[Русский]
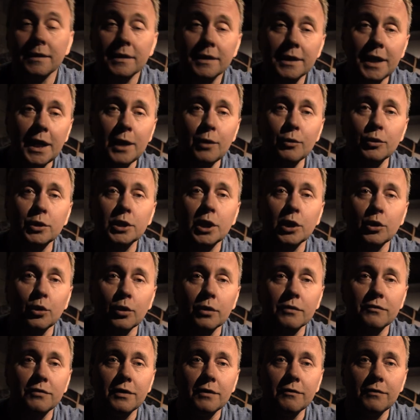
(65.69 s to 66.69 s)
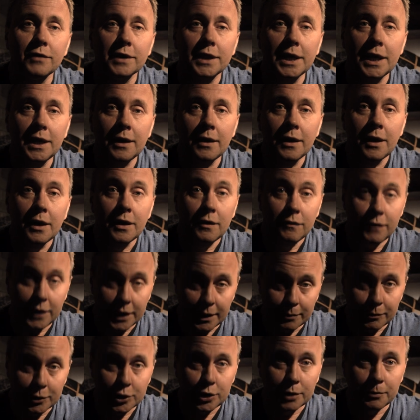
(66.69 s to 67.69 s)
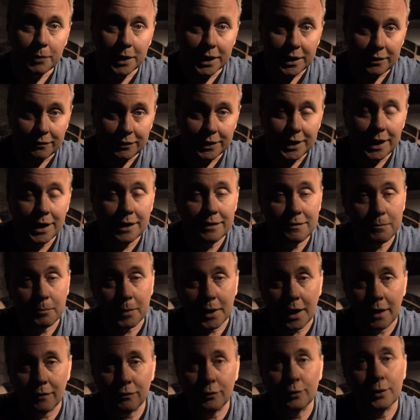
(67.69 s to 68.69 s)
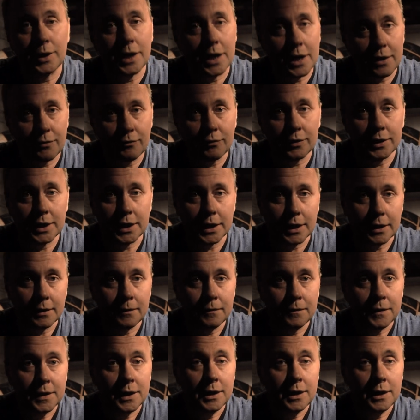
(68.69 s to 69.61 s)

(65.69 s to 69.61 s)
Дают талон в МВД, видимо, чтобы они выдали справку для МВД.